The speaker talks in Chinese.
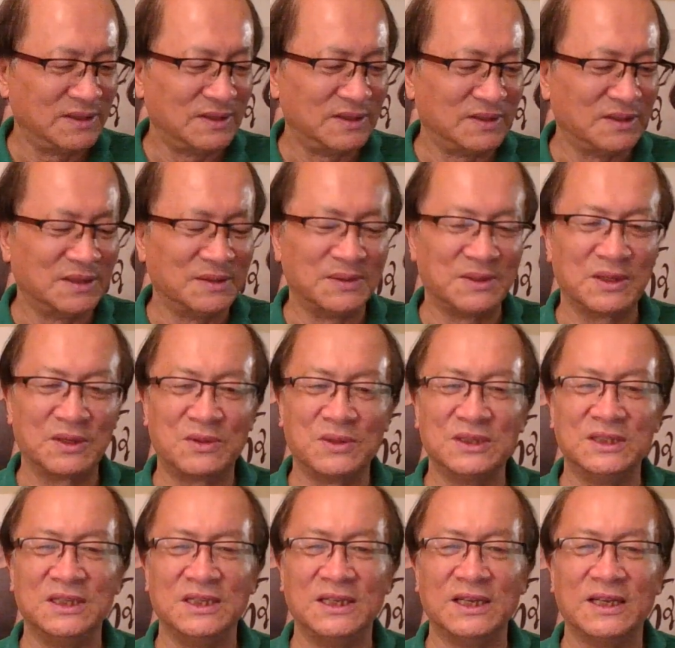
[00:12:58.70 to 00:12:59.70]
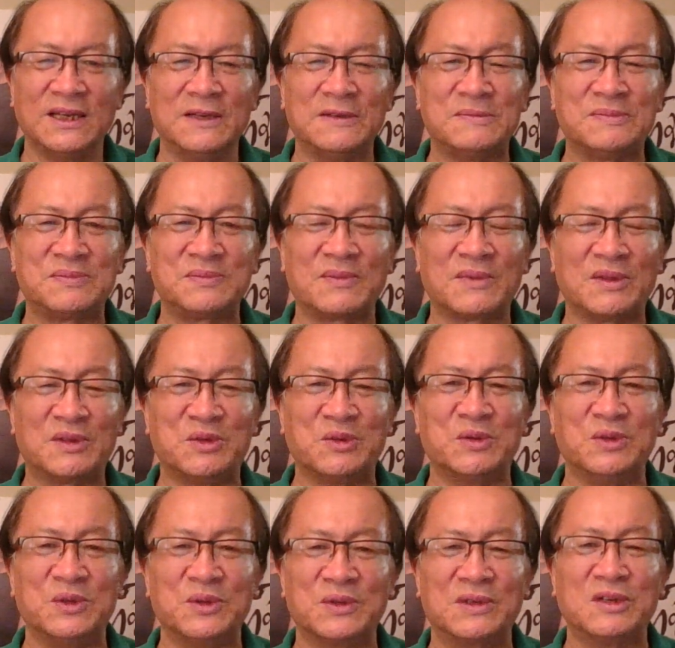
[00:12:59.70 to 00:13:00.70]
那么过几天就
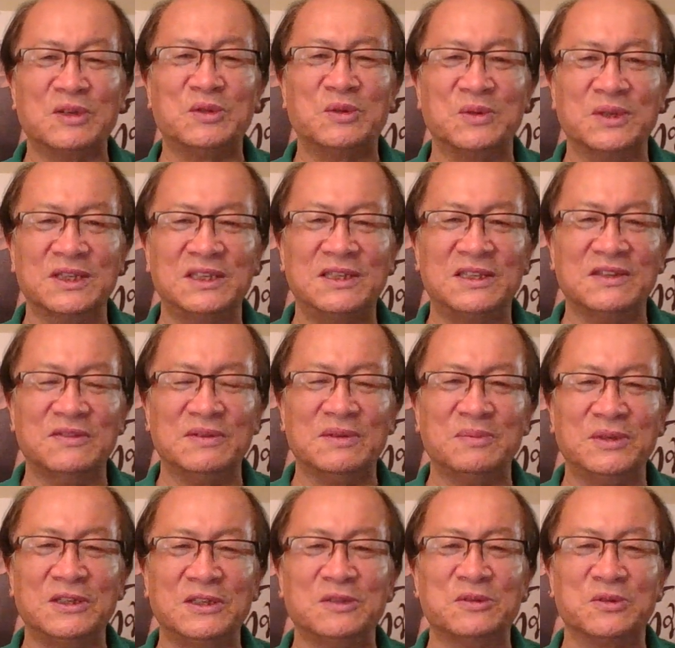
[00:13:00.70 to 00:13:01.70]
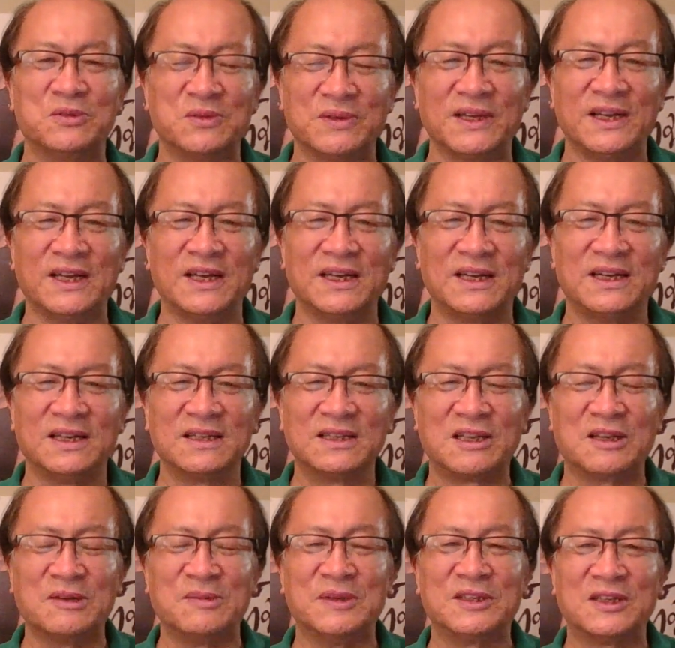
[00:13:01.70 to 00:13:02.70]
会有更多的新闻披露出来哈，
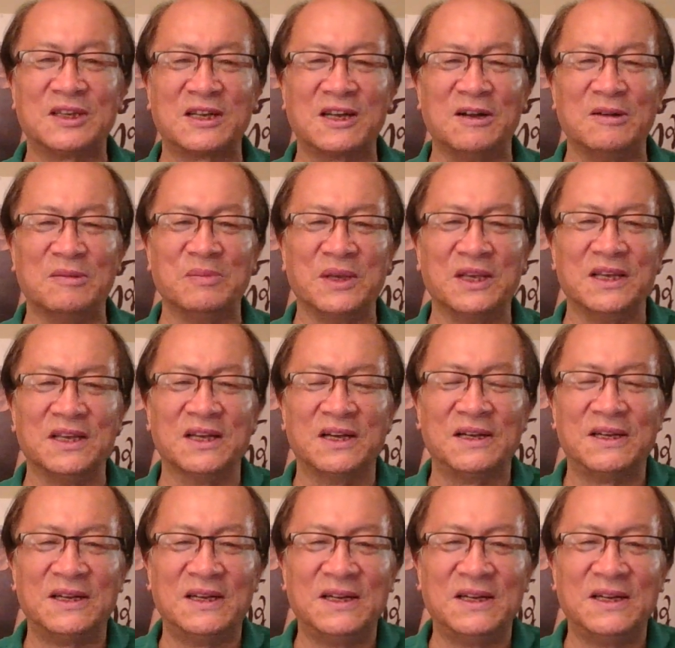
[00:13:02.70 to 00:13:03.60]
特别是港媒呀，